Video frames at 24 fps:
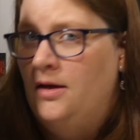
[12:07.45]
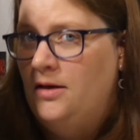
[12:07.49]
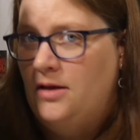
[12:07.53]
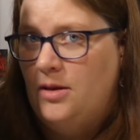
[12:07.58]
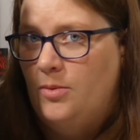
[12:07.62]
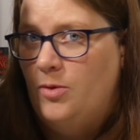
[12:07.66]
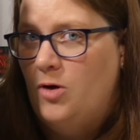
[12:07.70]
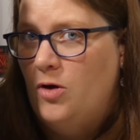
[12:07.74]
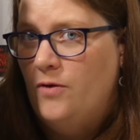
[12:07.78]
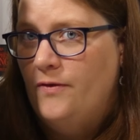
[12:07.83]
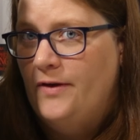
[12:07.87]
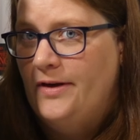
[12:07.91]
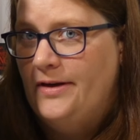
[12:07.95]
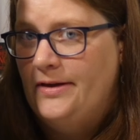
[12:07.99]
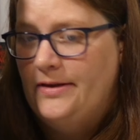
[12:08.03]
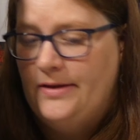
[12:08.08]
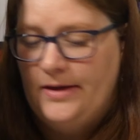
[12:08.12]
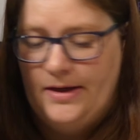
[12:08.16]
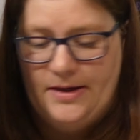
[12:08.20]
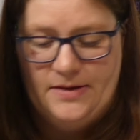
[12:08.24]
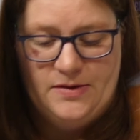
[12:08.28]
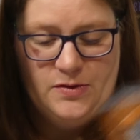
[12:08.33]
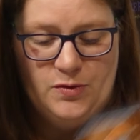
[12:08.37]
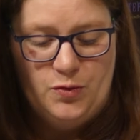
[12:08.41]
Da brauchen wir ja nicht
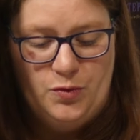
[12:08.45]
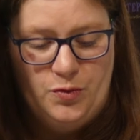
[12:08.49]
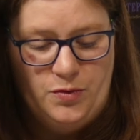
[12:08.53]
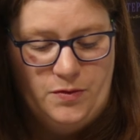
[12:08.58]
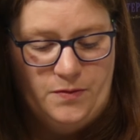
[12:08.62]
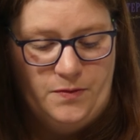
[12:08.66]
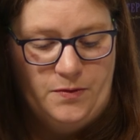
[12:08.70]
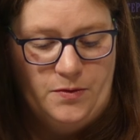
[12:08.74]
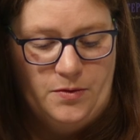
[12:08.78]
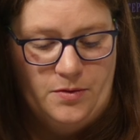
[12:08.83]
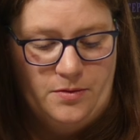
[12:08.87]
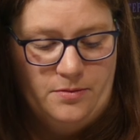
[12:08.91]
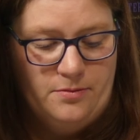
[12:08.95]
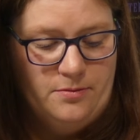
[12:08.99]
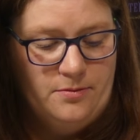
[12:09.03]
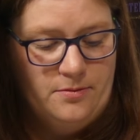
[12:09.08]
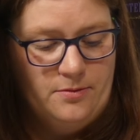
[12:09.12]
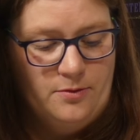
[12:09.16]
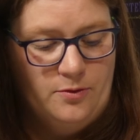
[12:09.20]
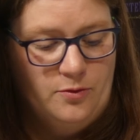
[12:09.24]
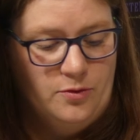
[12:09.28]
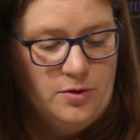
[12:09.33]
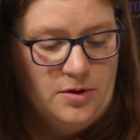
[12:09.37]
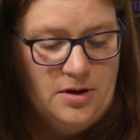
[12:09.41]
die ganze Tüte für.
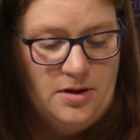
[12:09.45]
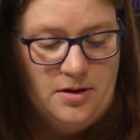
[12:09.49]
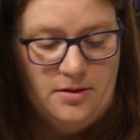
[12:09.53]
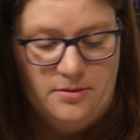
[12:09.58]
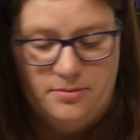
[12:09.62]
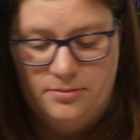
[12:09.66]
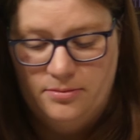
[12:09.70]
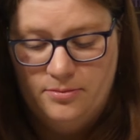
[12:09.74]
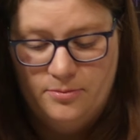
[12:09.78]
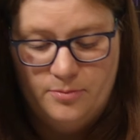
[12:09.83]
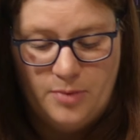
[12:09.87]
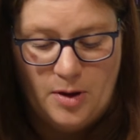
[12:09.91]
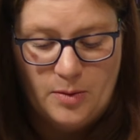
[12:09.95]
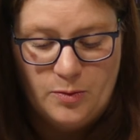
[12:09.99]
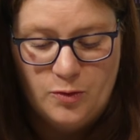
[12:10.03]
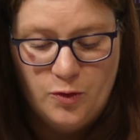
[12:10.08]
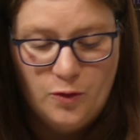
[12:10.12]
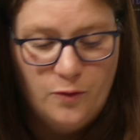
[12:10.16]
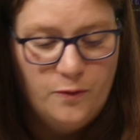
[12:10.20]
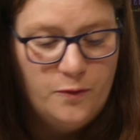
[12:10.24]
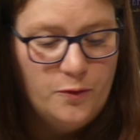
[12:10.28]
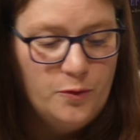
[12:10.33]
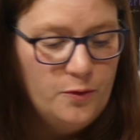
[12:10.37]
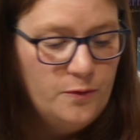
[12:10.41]
Oder beim
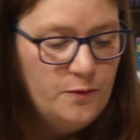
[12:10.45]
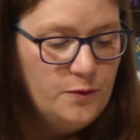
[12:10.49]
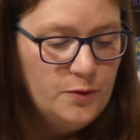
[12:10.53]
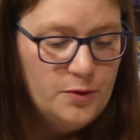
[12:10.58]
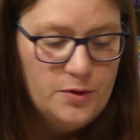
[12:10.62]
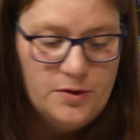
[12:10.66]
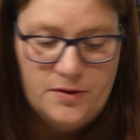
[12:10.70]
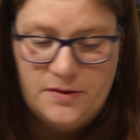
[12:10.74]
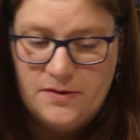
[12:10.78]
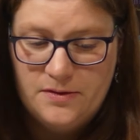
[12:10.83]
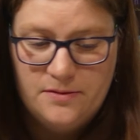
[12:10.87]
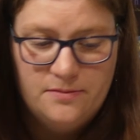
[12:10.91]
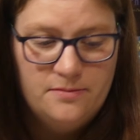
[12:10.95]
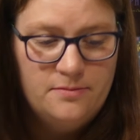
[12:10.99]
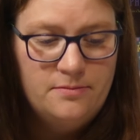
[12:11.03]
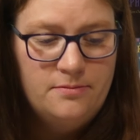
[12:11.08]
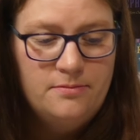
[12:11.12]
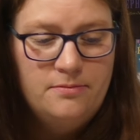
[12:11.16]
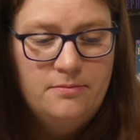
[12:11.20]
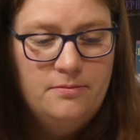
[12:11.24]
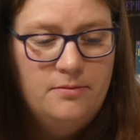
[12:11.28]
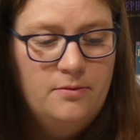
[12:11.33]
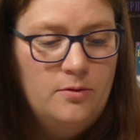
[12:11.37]
Tofu-Gewürz.